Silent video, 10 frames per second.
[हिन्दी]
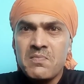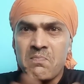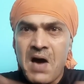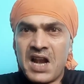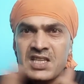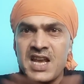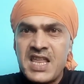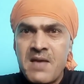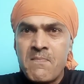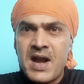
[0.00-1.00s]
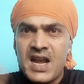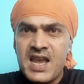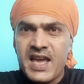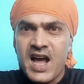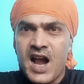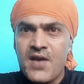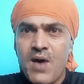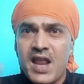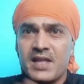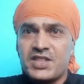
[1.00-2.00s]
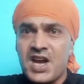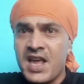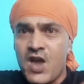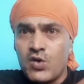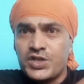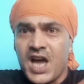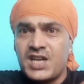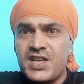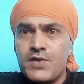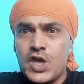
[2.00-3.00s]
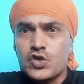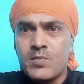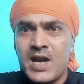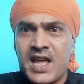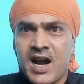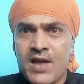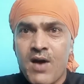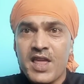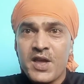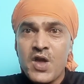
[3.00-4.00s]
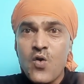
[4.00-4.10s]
भारत के लिए मेडल लेकर आने वाले तिरंगे को शान से विदेशों में लहराने वाले